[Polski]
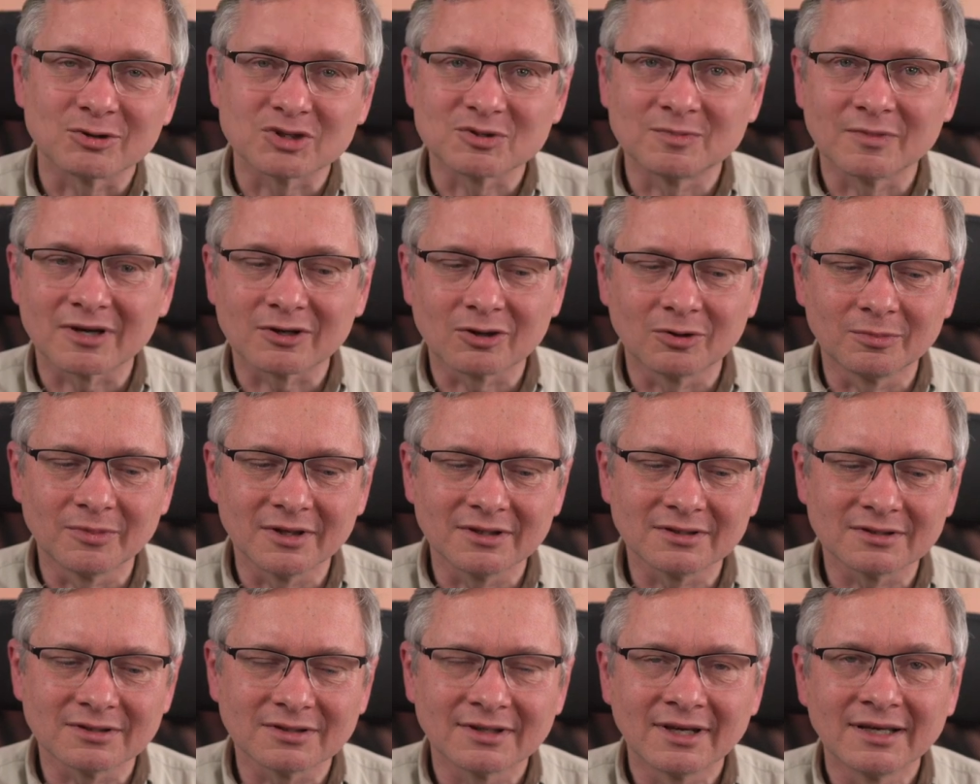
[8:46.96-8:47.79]
Ósmy
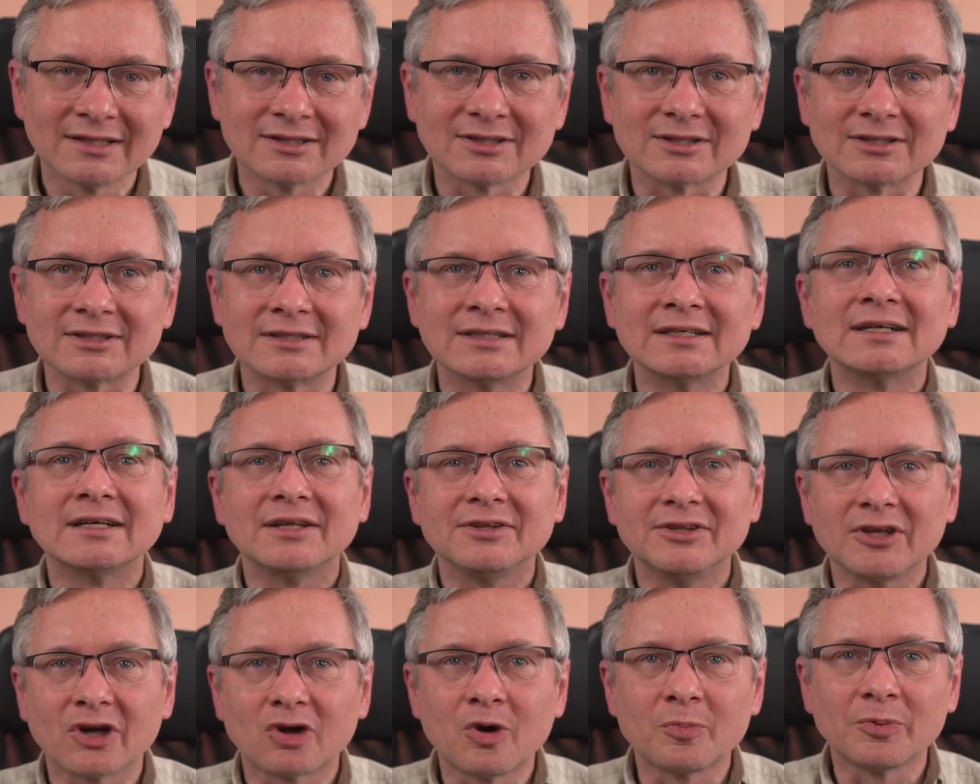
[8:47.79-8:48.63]
argument to
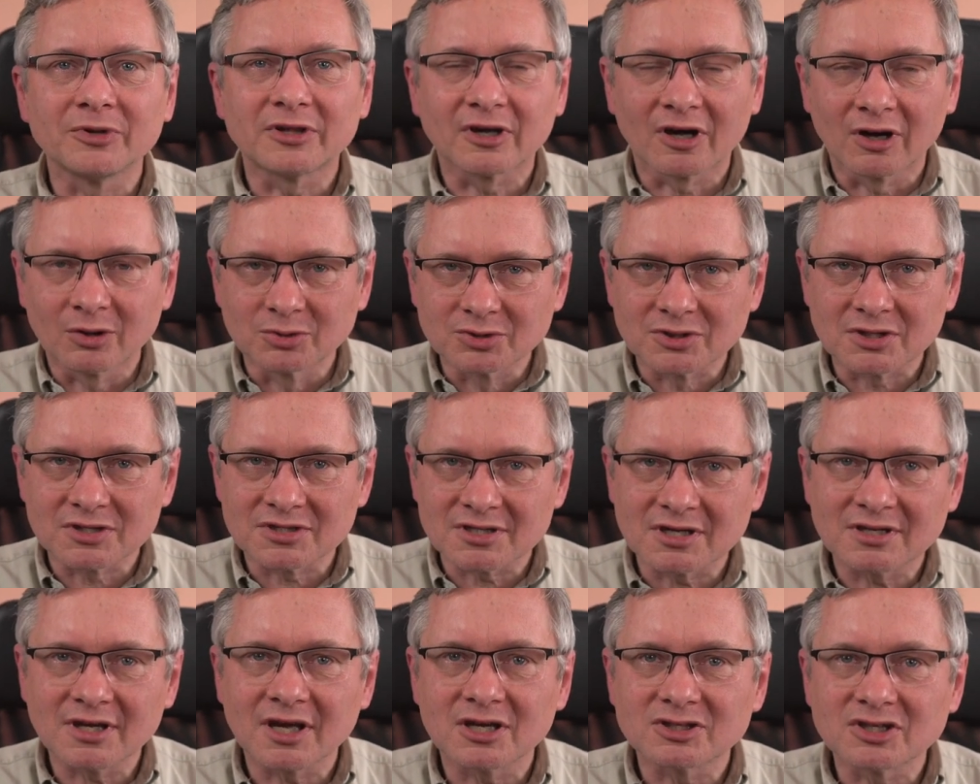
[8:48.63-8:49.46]
nie kupuj tego
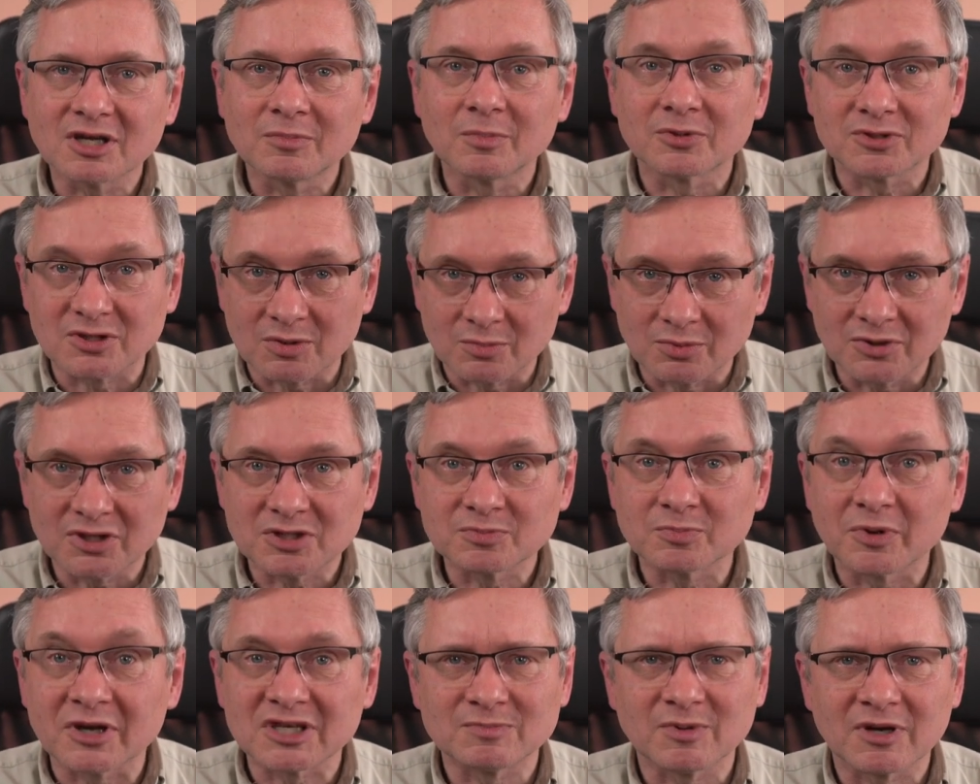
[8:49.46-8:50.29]
urządzenia, jeżeli potrzebujesz
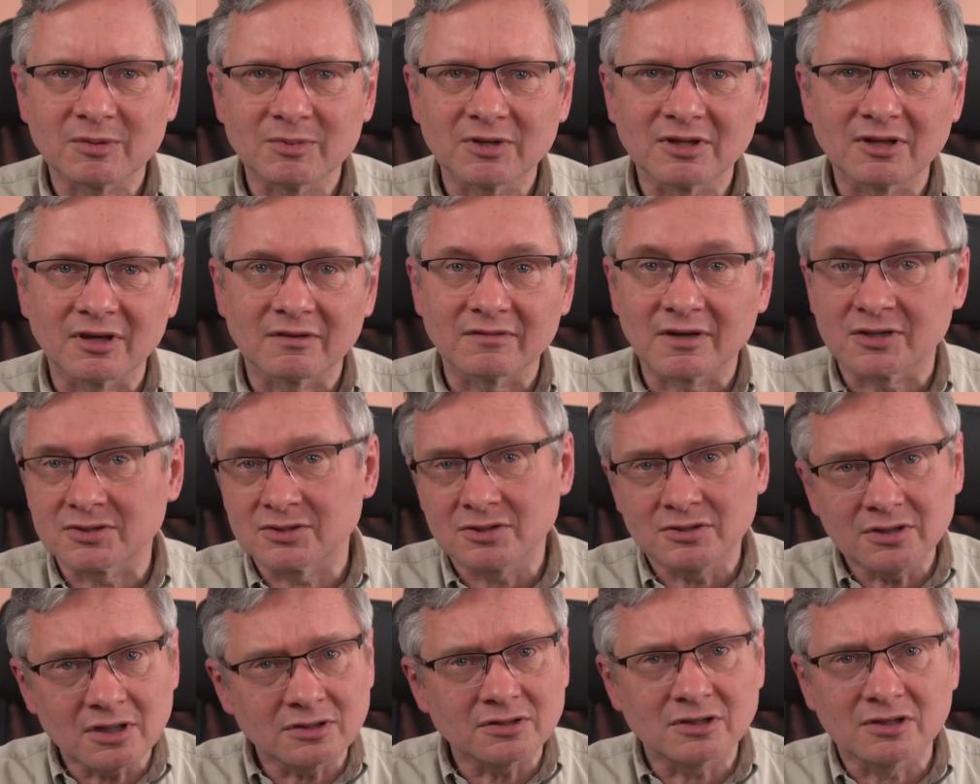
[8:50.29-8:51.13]
poeksperymentować.
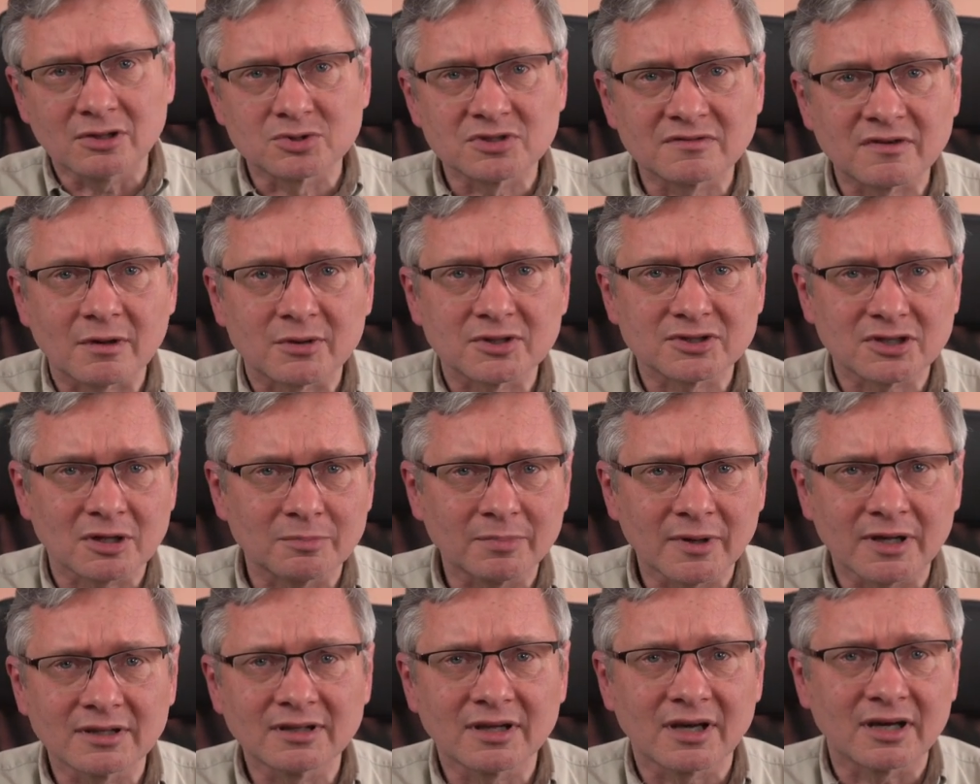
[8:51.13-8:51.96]
Nigdy nie używałaś
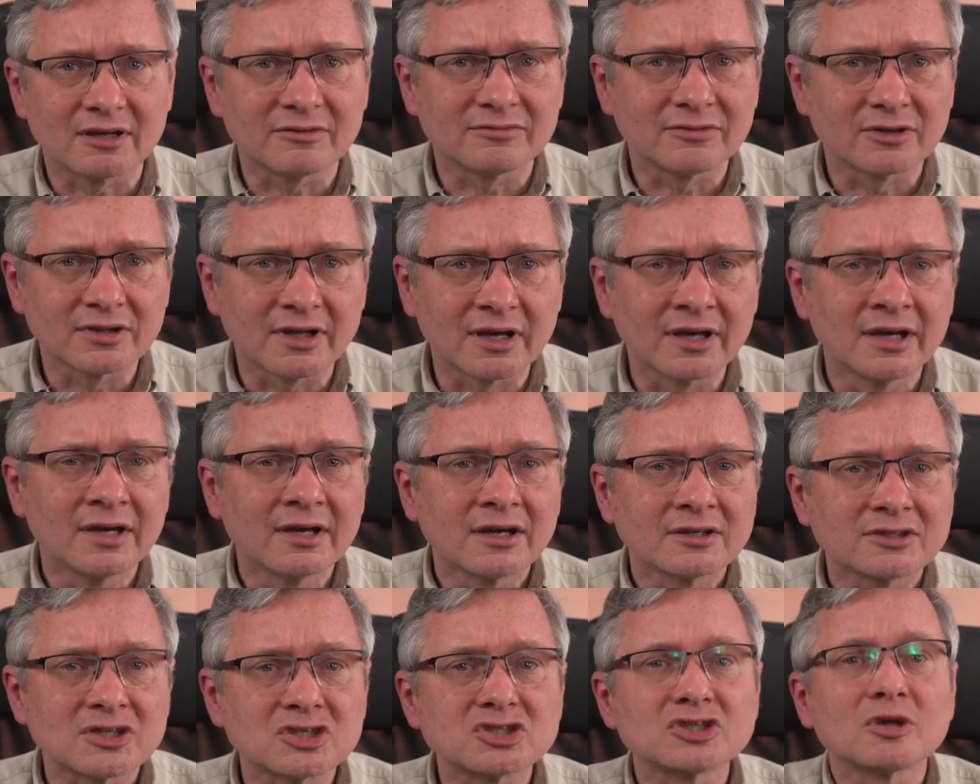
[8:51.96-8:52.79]
iPada, iPhone'a,
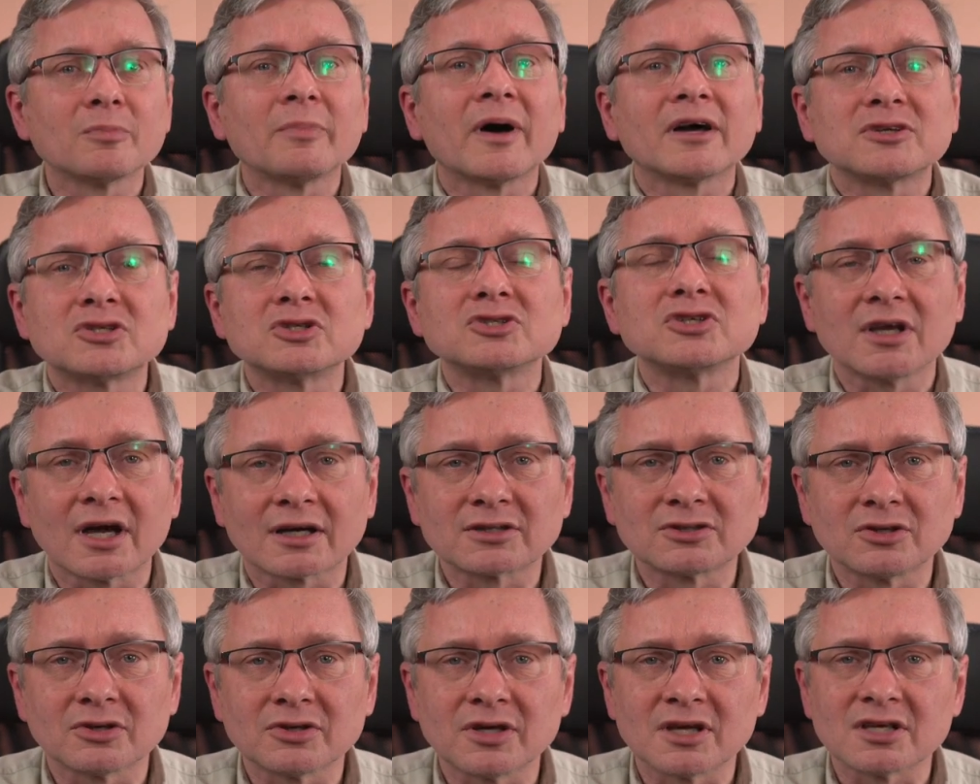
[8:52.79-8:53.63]
chcesz zobaczyć
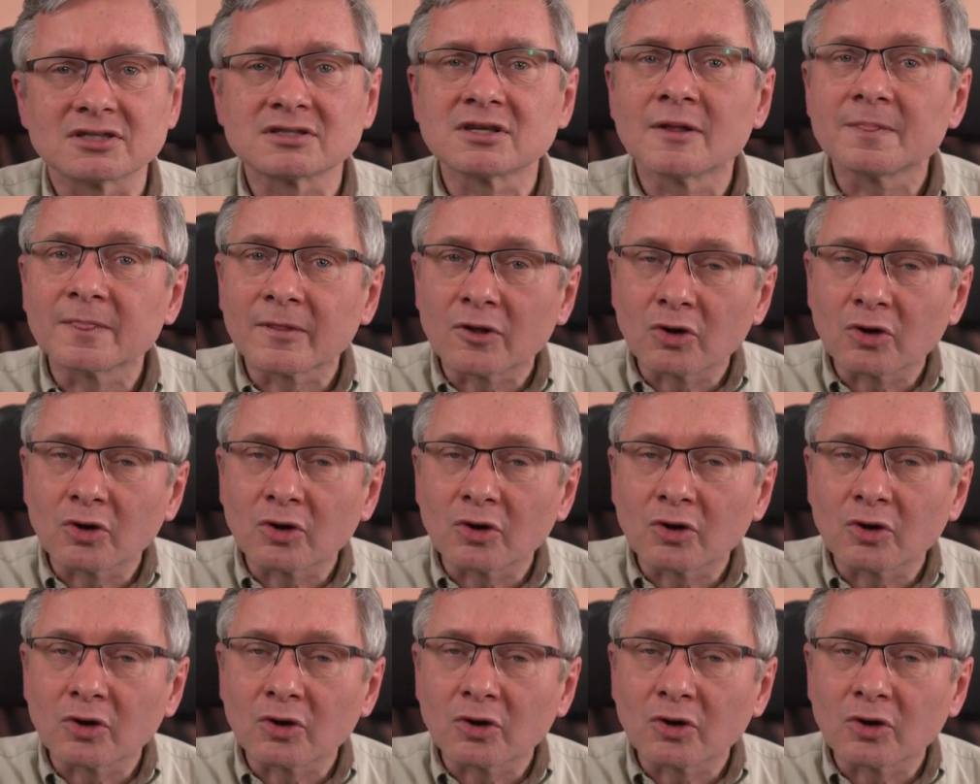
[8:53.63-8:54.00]
jak to jest.